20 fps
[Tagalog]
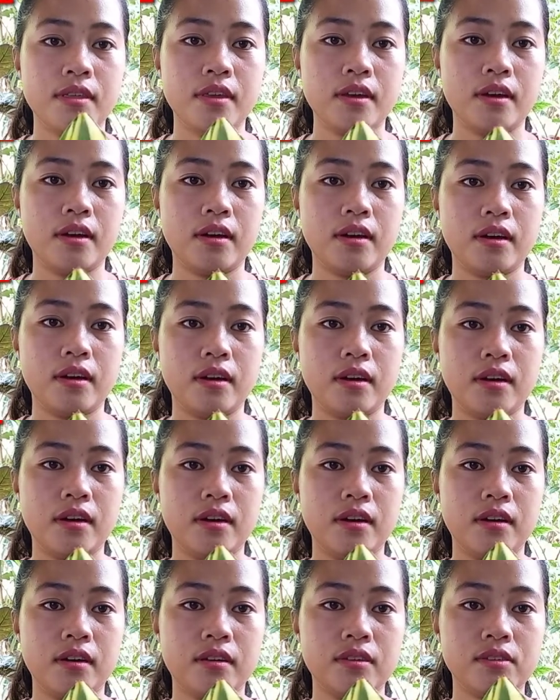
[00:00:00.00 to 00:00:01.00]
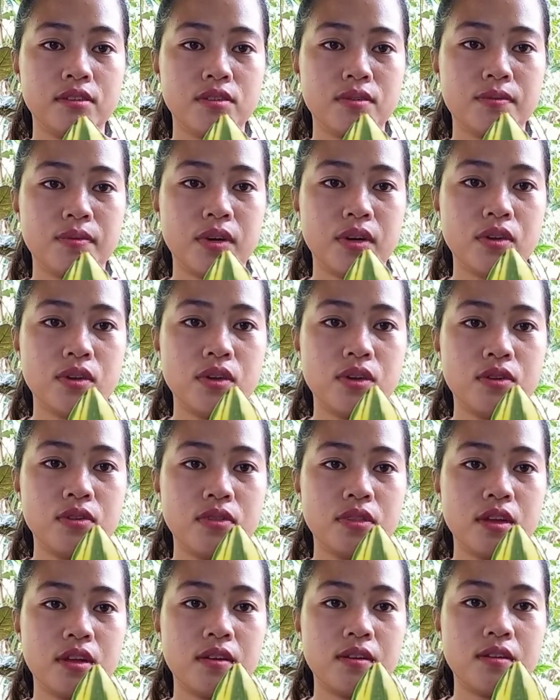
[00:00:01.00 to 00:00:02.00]
Yan. Sobrang cute
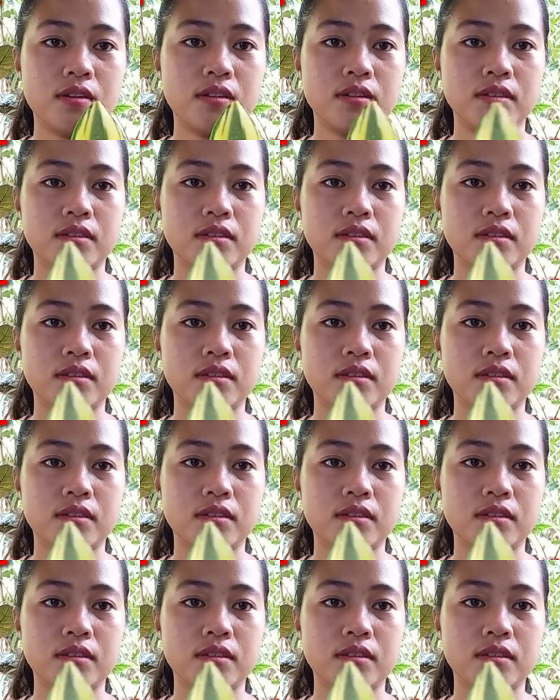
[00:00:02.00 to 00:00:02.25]
niya, no?